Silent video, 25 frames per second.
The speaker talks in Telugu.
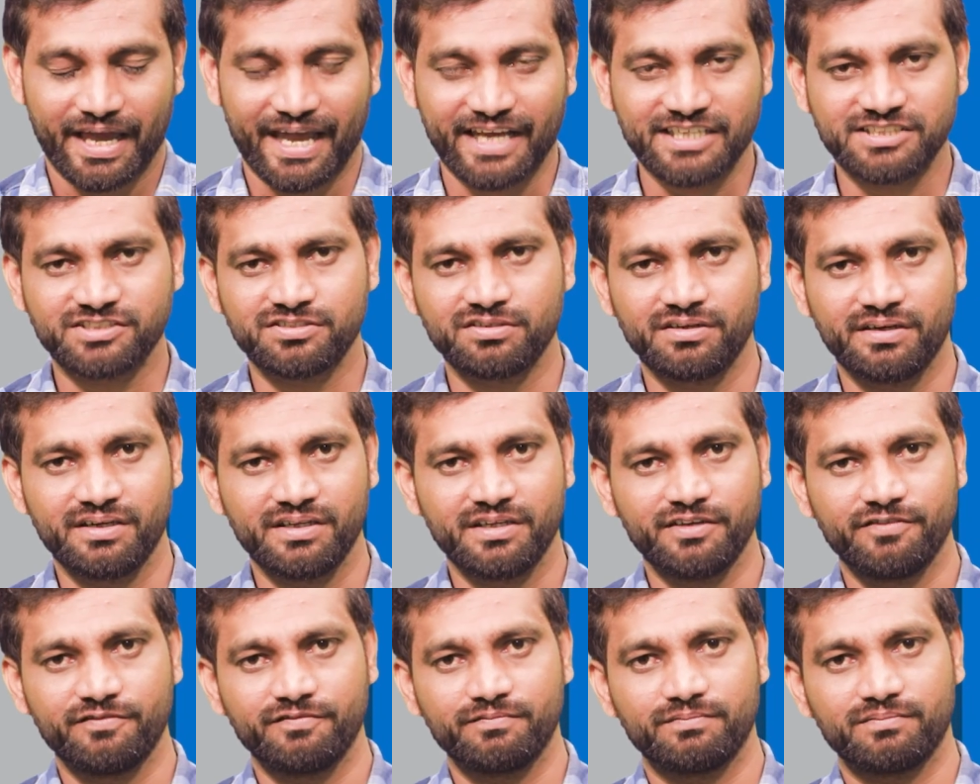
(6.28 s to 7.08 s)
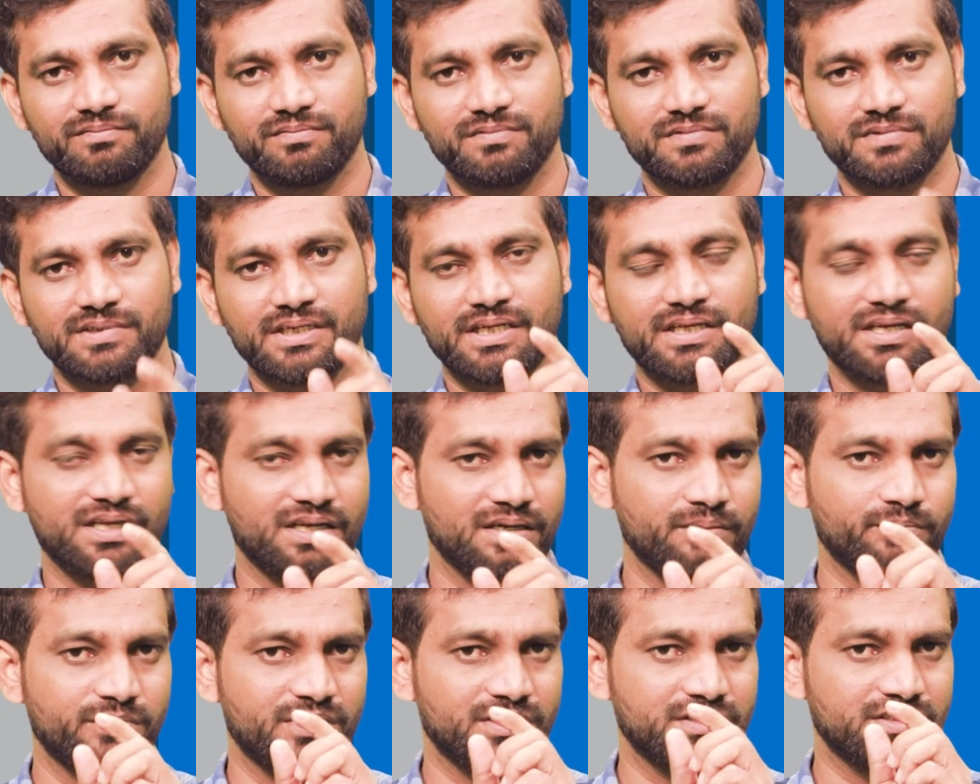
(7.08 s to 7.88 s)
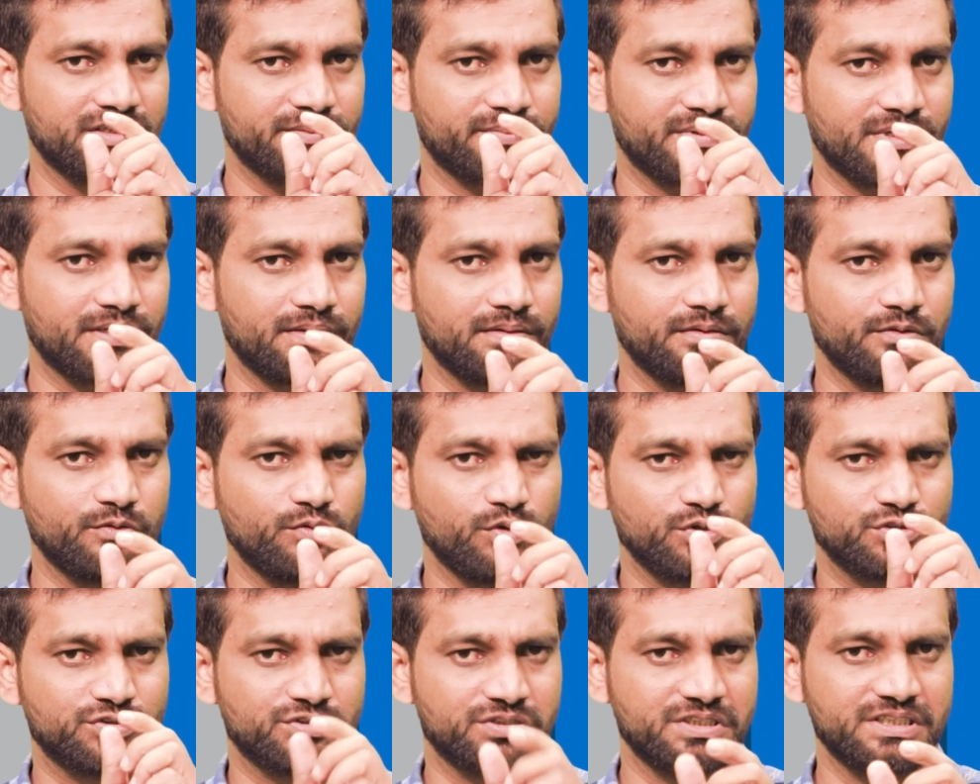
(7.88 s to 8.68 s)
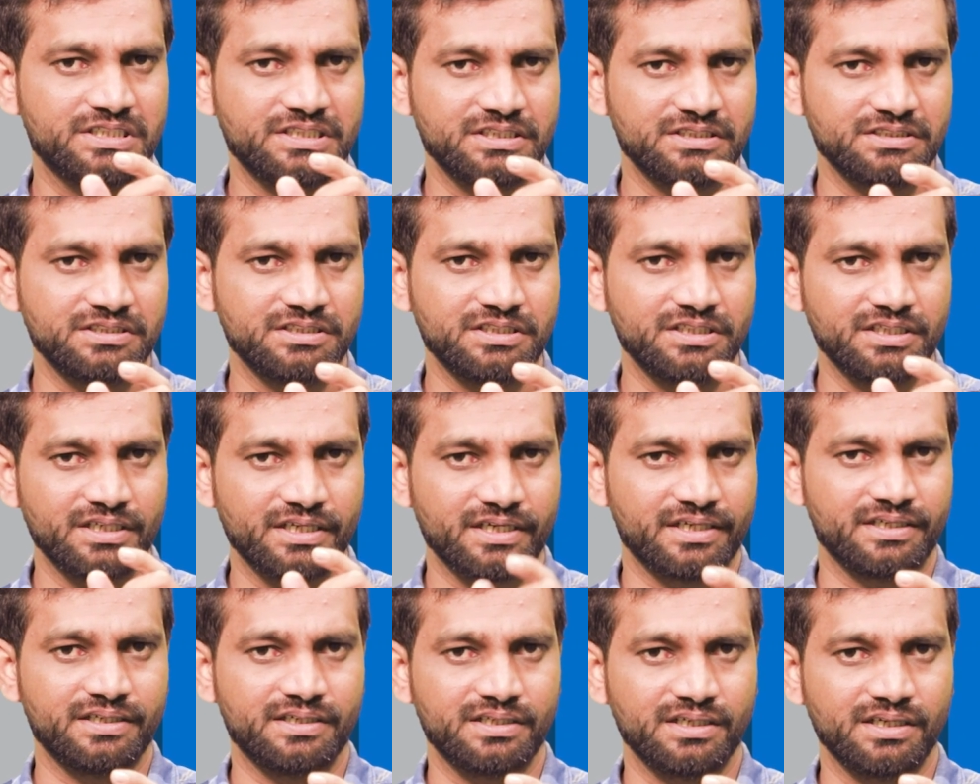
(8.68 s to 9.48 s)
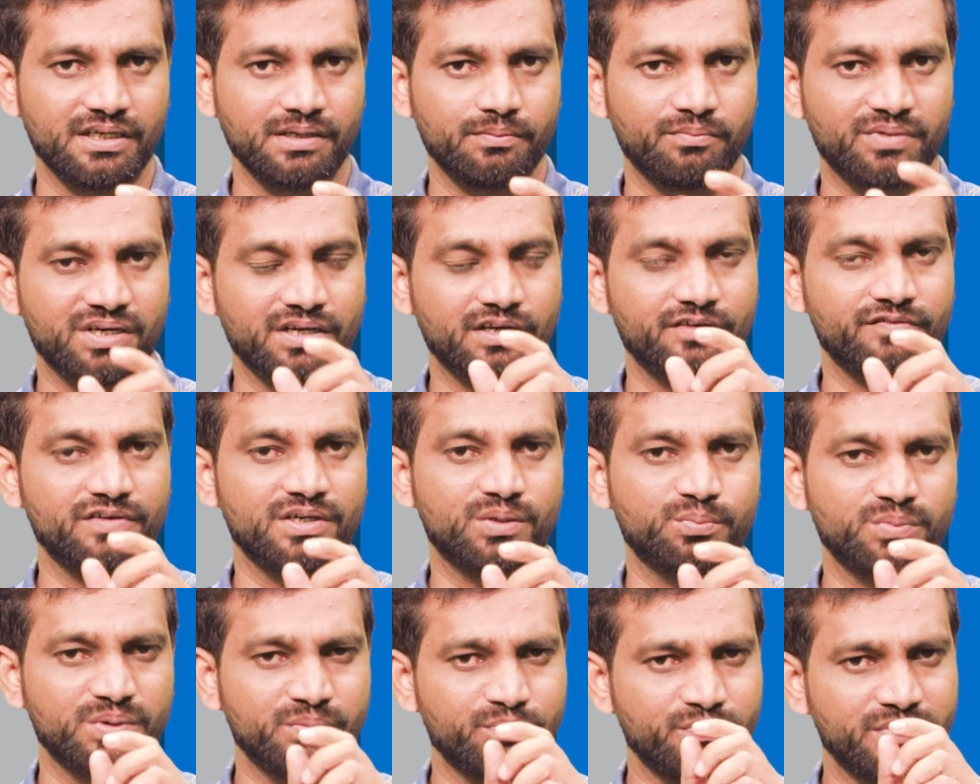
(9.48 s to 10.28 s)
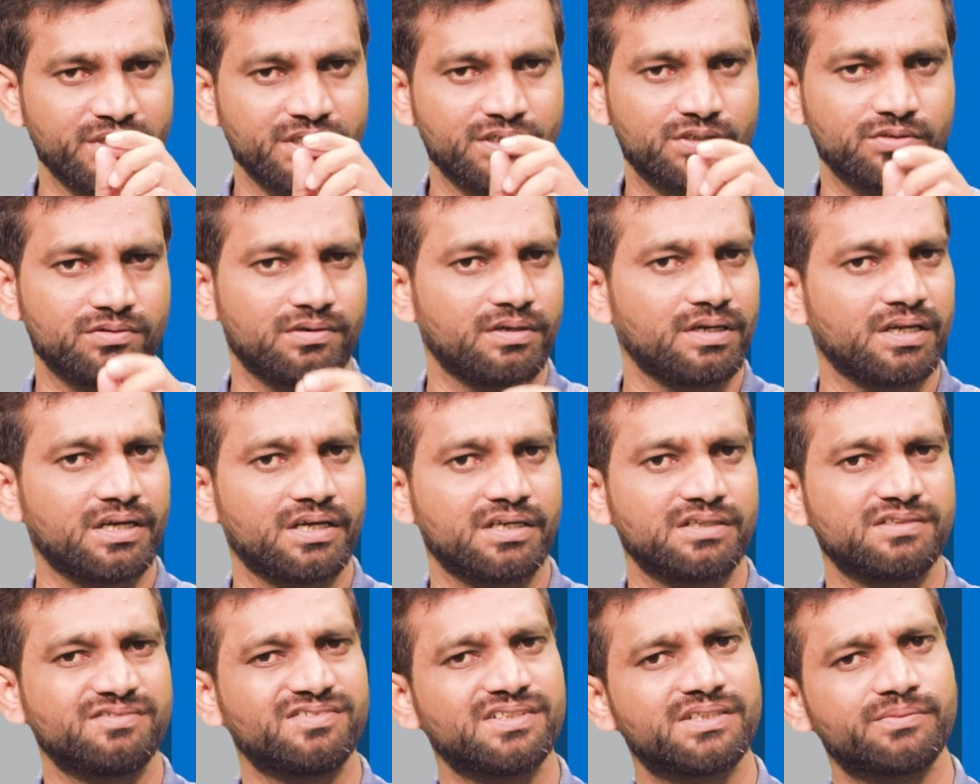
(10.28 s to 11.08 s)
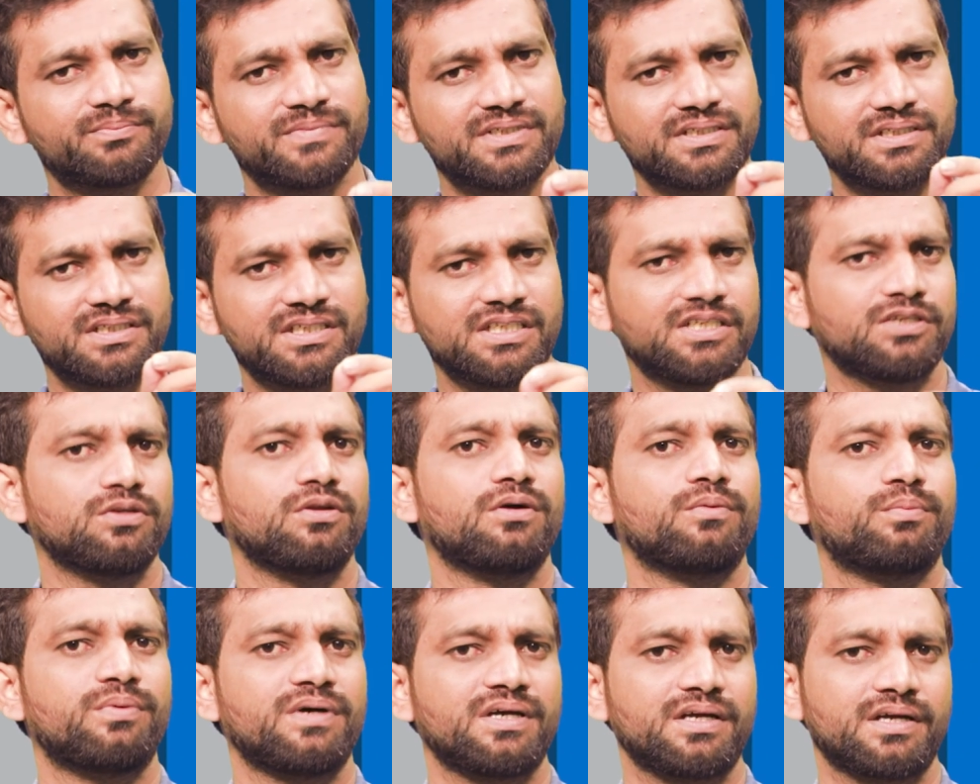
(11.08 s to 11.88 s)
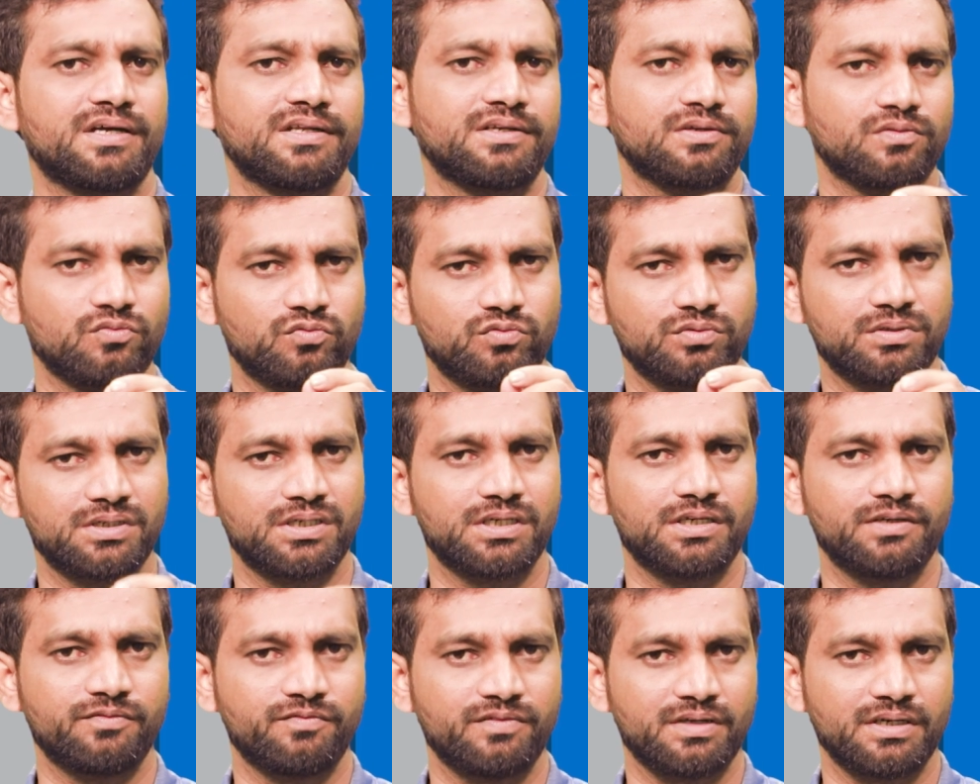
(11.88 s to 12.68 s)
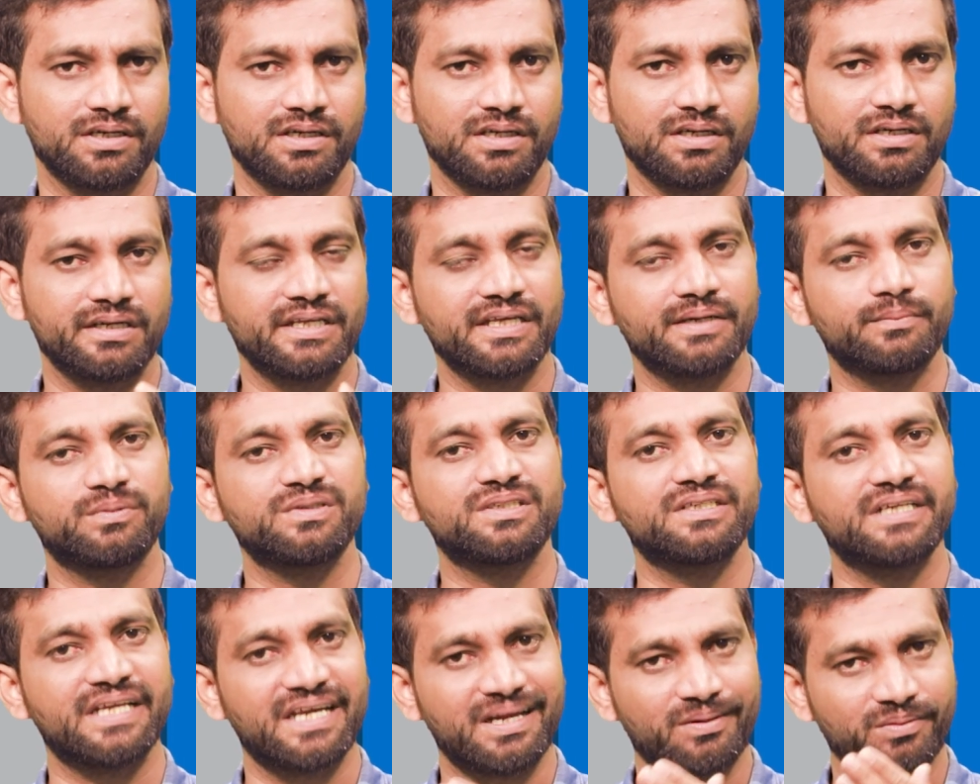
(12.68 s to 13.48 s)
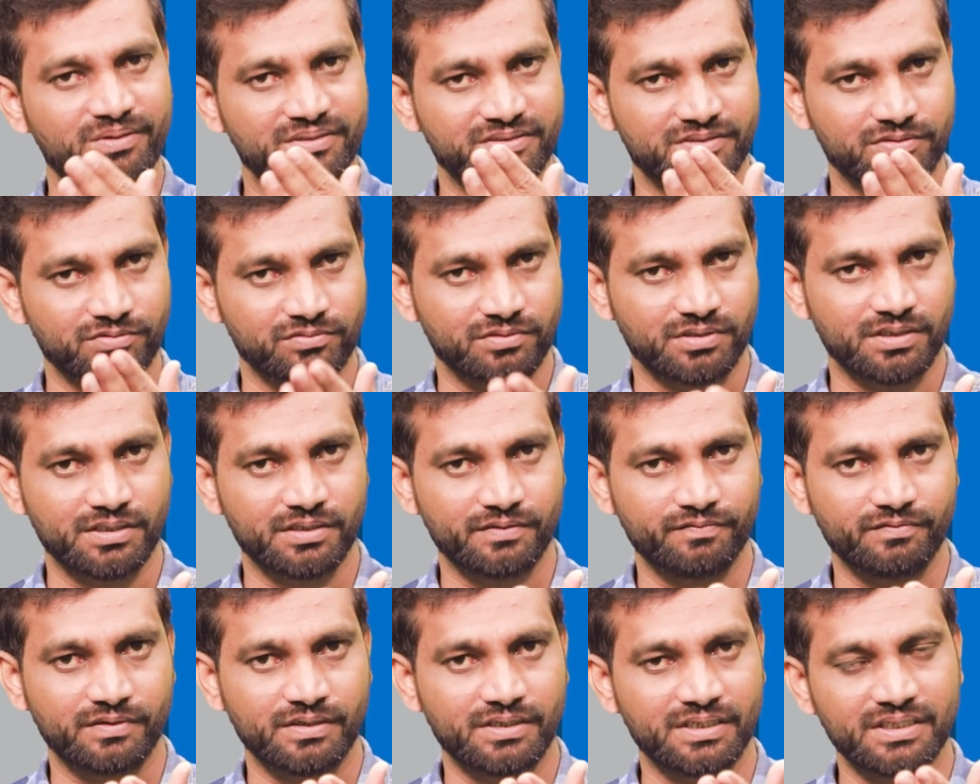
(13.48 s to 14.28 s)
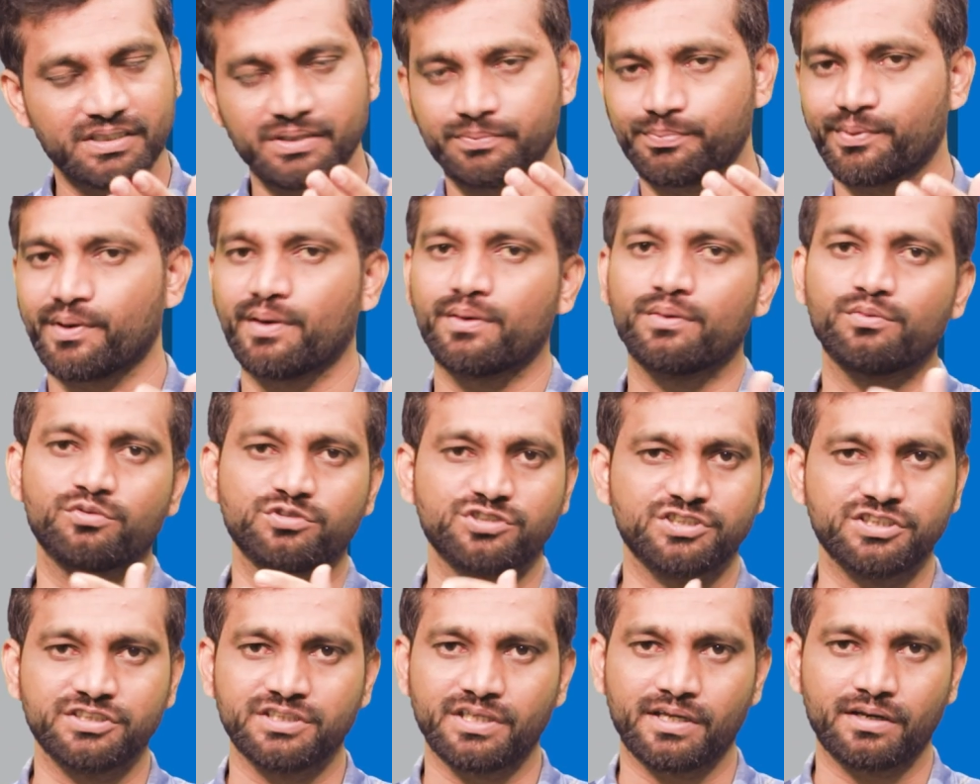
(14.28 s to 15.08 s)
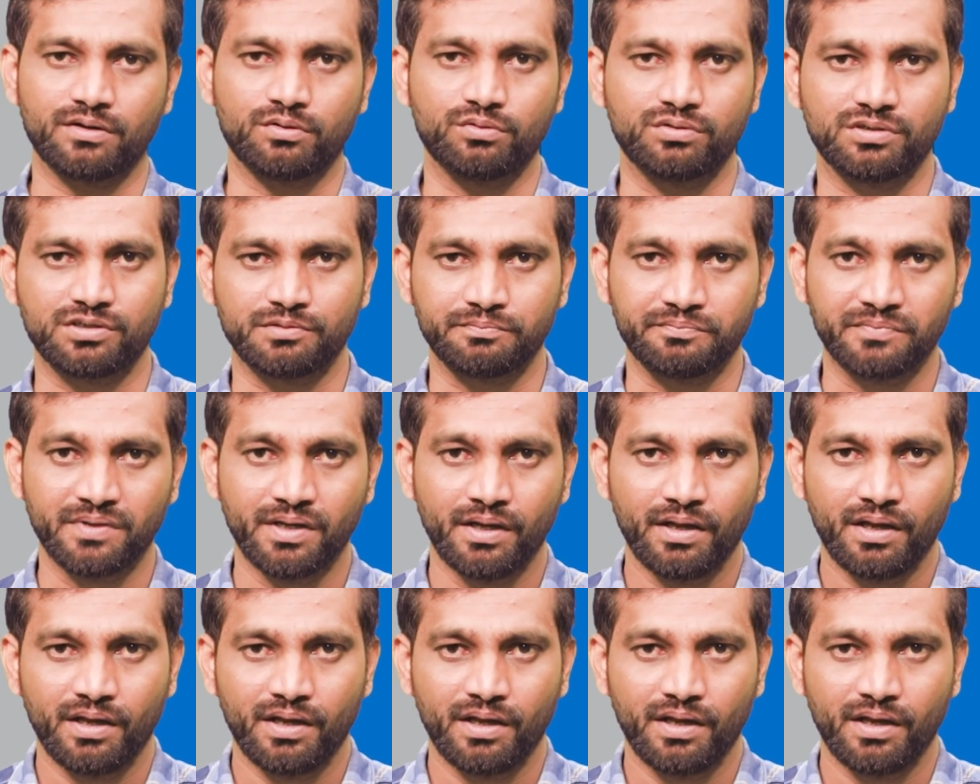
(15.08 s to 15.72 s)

యాక్చువల్లీ నరాల బలత ప్రాబ్లం వస్తుంది అంటే మనకు విటమిన్ బి ట్వెల్వ్ కానీ విటమిన్ డి లోపం కానీ ఉండడం వల్ల లేకపోతే డయాబెటీస్ ఉండడం వల్ల ఈ ప్రాబ్లం వచ్చిందే అనుకుంటాం